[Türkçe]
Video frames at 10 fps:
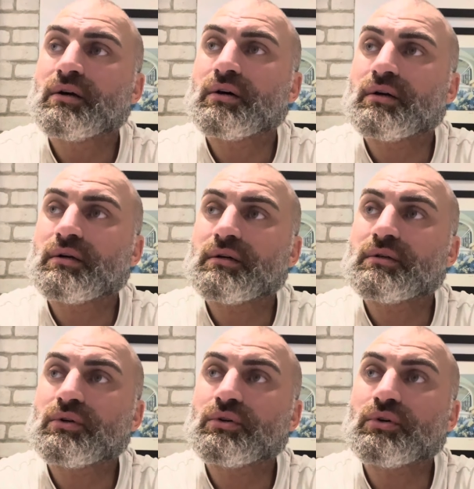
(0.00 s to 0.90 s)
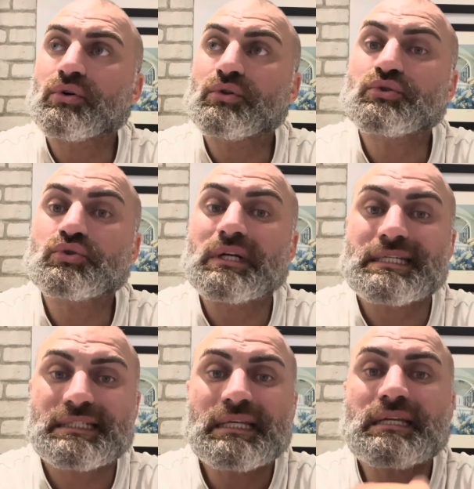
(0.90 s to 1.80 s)
E, o, o
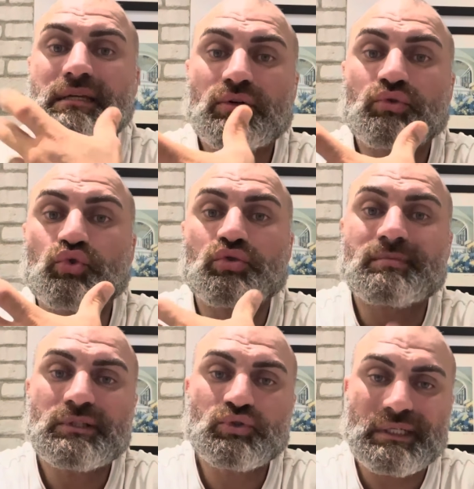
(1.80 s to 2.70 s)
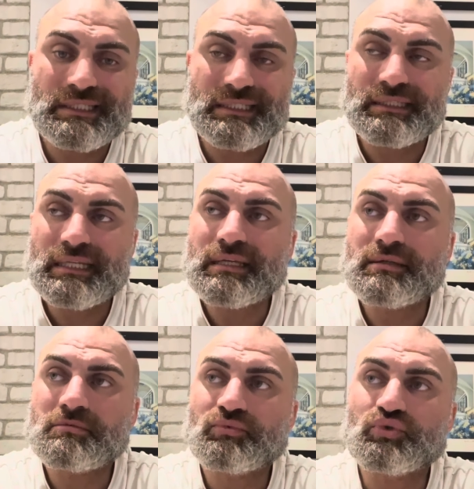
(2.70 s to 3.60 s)
süreçte, o durma
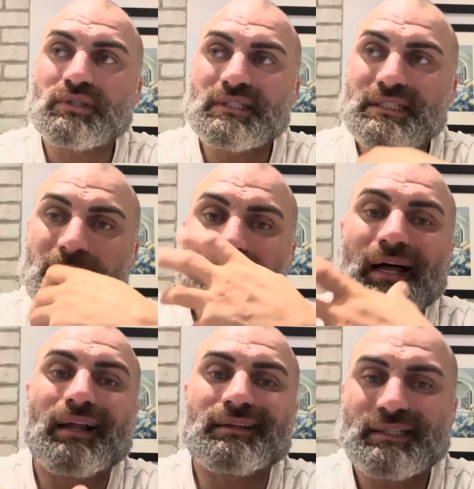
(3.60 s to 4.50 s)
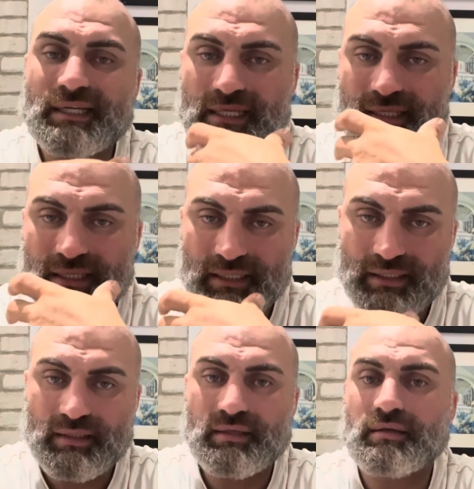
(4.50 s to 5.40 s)
sürecinde vücudunuza bir 6 ay
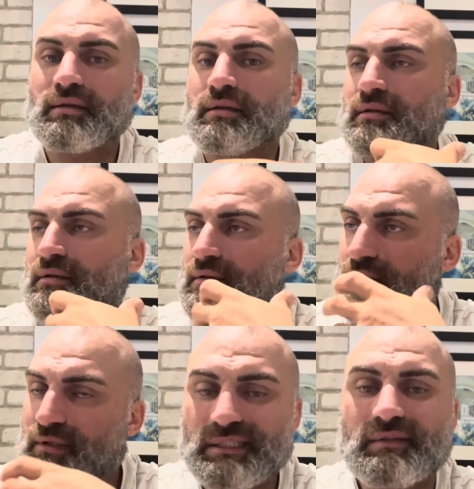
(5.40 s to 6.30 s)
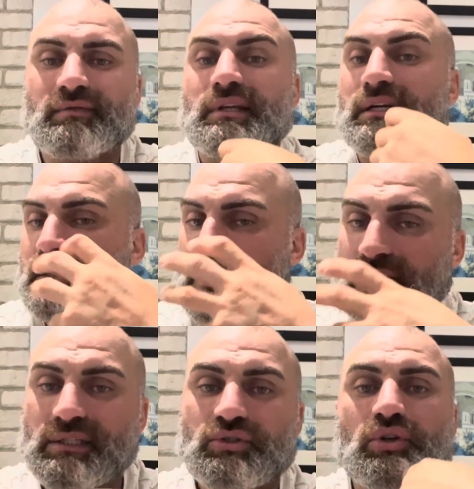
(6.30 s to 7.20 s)
e, izin verin.
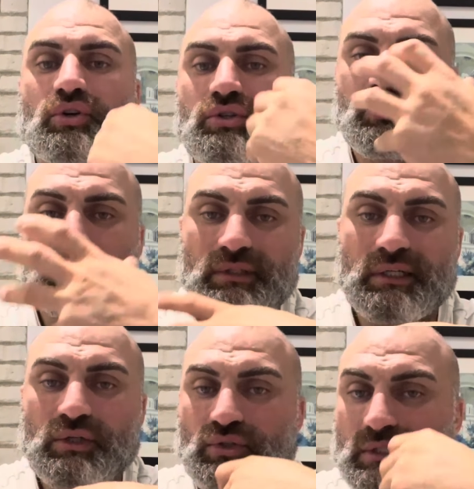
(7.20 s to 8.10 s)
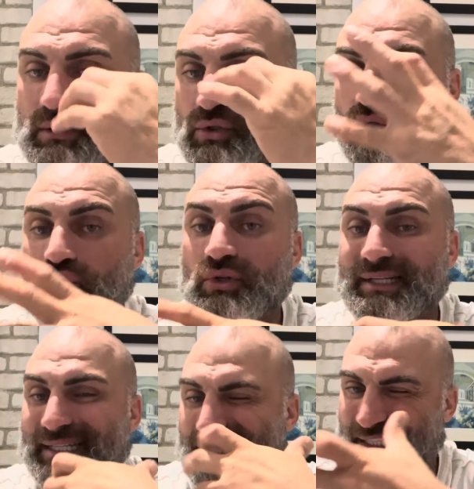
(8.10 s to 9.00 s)
Yani steroidinizi kullanıyorsanız yine o
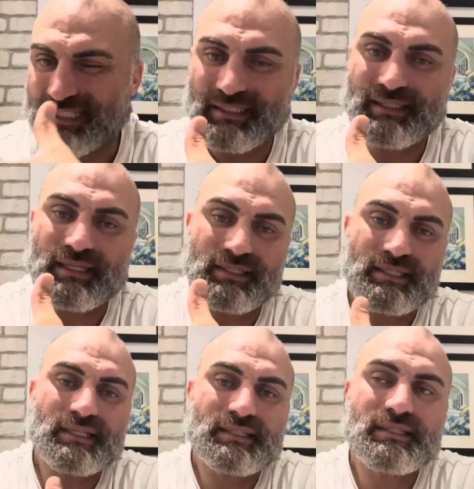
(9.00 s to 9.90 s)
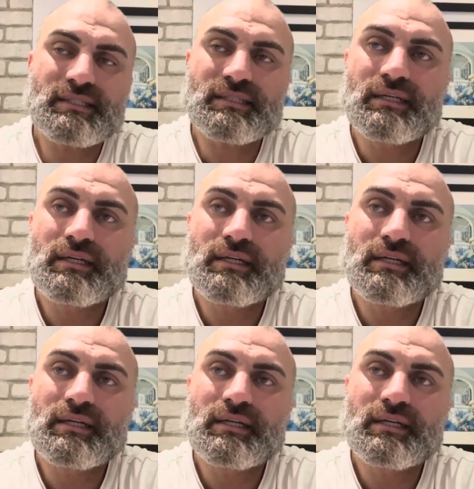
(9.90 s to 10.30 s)
kilolarda takılı kalacaksınız.